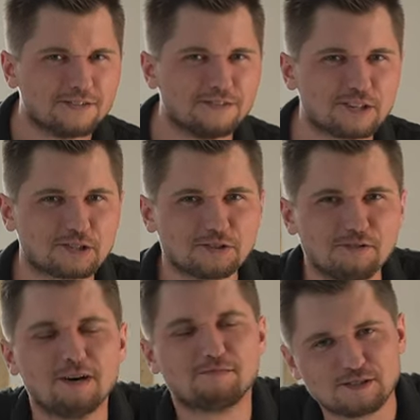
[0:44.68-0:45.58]
Вижу
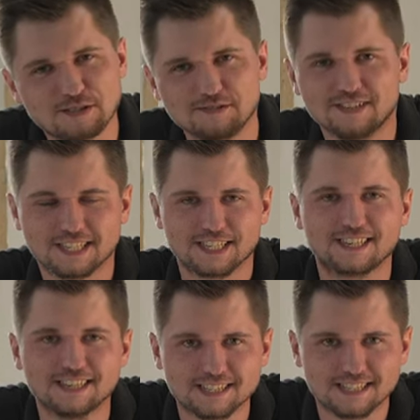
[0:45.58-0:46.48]
вопрос в ваших
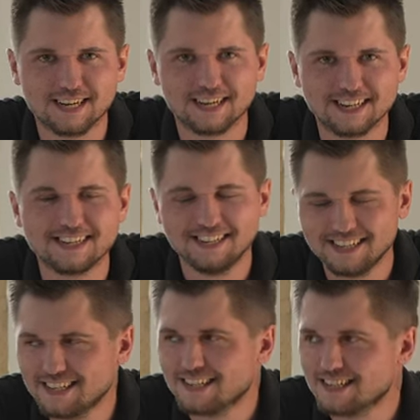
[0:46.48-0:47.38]
глазах.
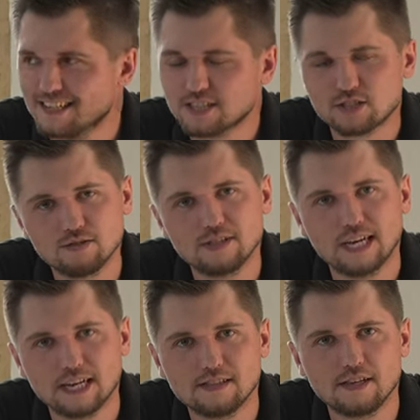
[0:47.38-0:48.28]
Что
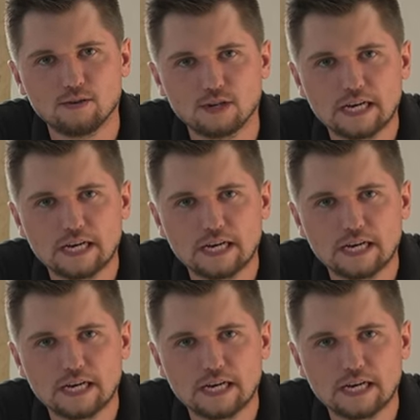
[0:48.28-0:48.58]
нахрен такое